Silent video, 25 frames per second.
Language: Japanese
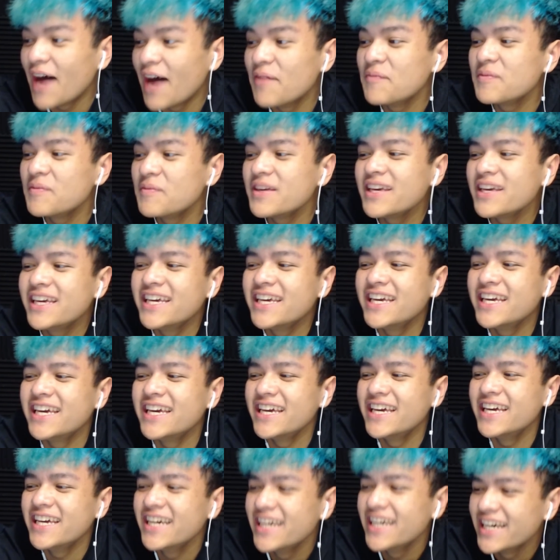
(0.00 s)
あみ、
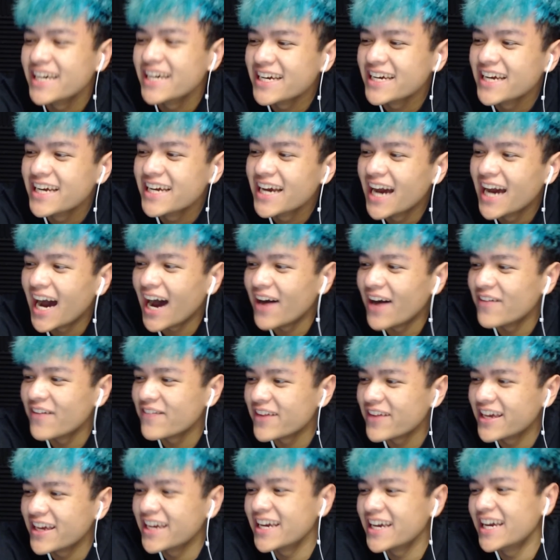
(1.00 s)
あ
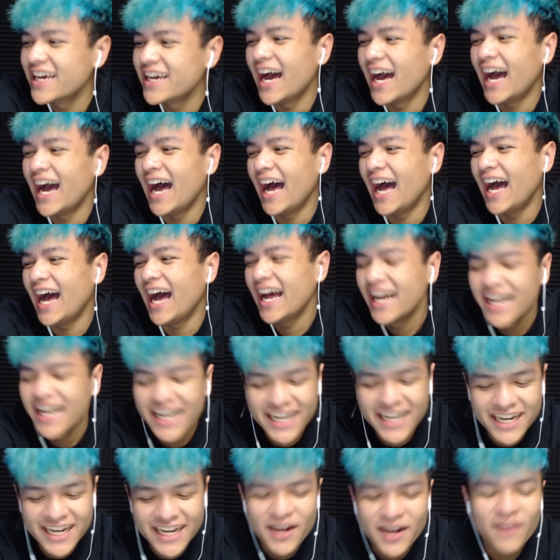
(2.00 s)
み、
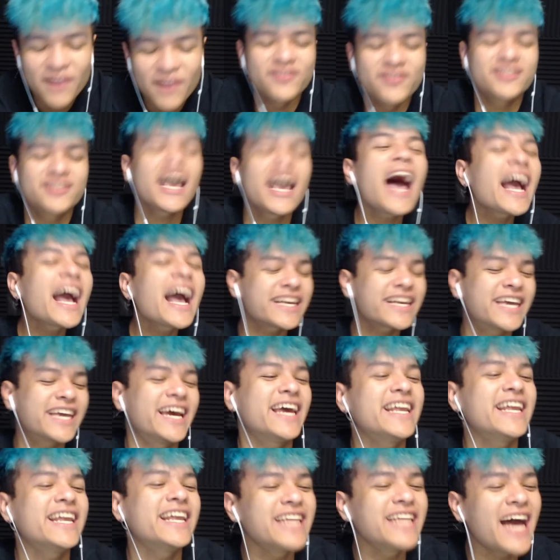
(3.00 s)
ふざ
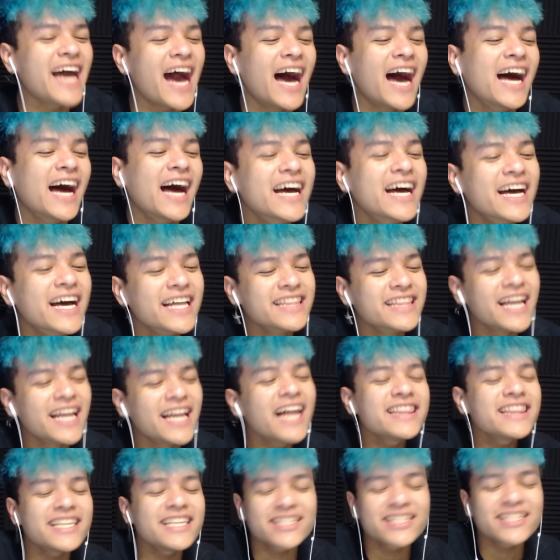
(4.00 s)
けんなな
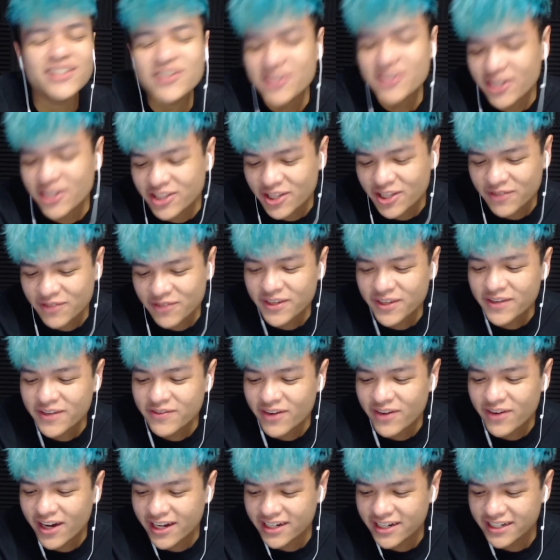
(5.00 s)
んでそういうこと見も
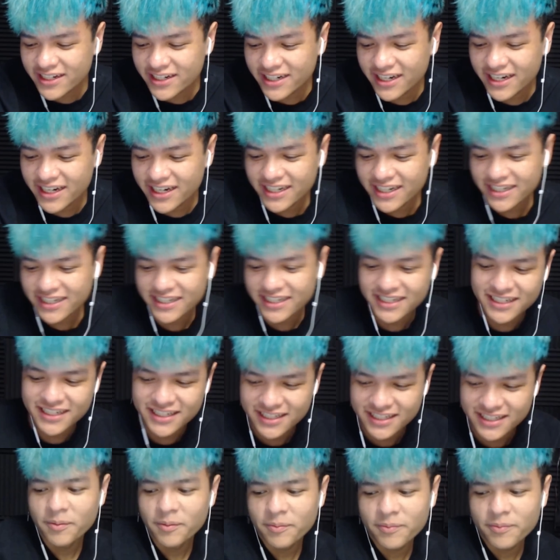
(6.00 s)
あるの
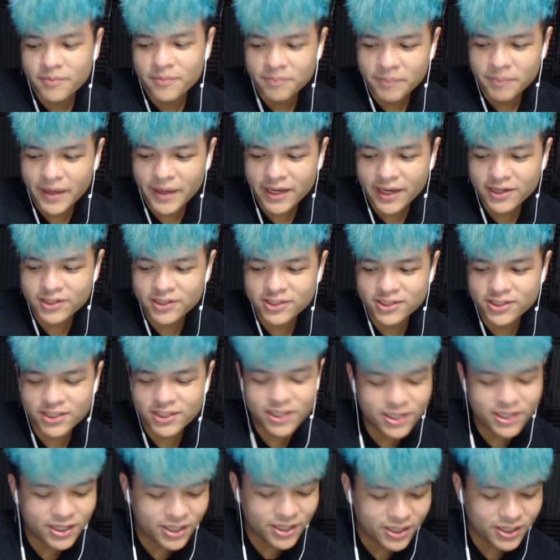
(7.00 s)
ペックス、
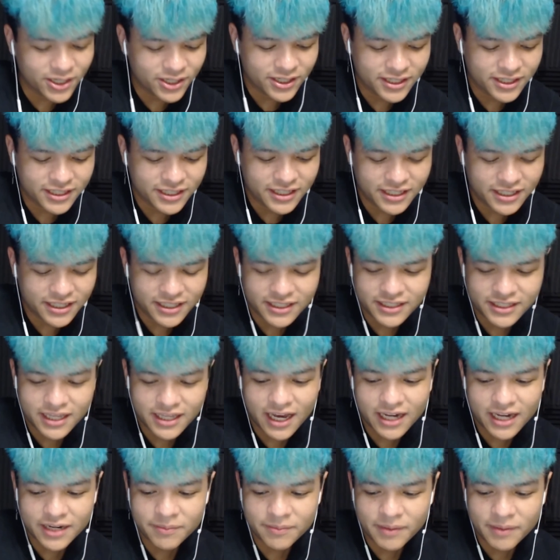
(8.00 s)

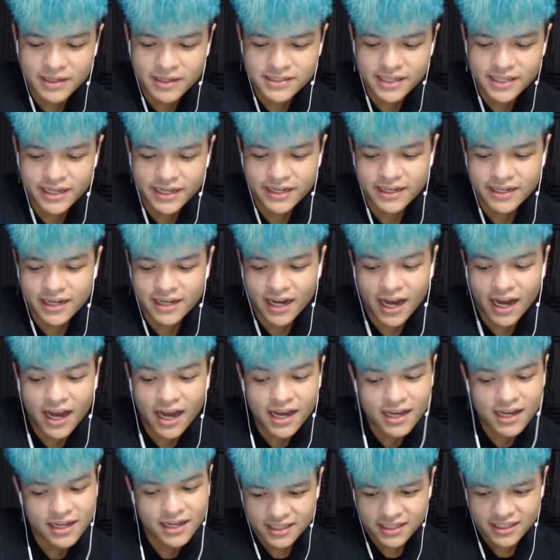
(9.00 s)
やりません
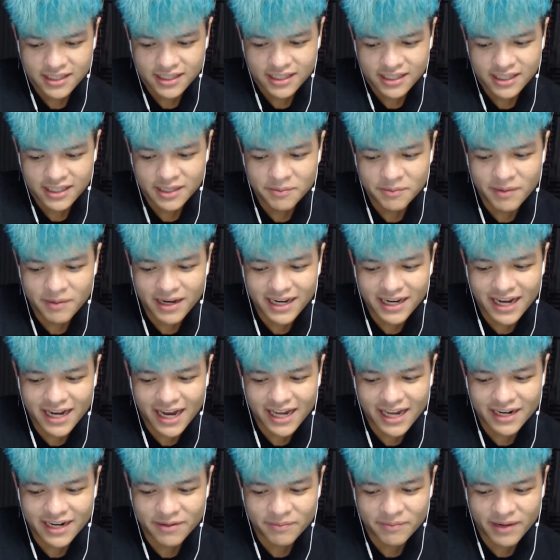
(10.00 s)
か暇が
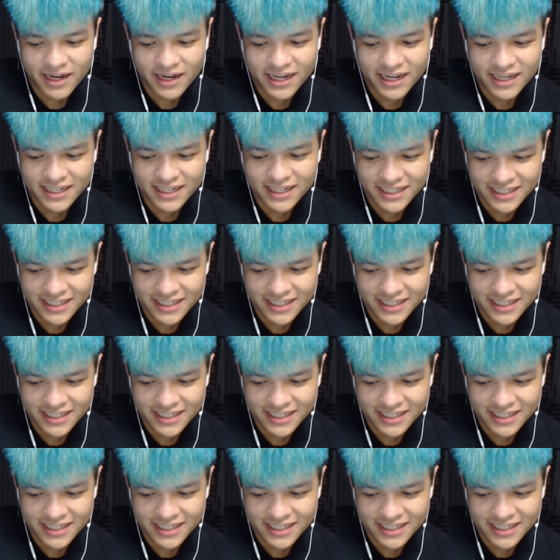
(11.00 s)
あれば。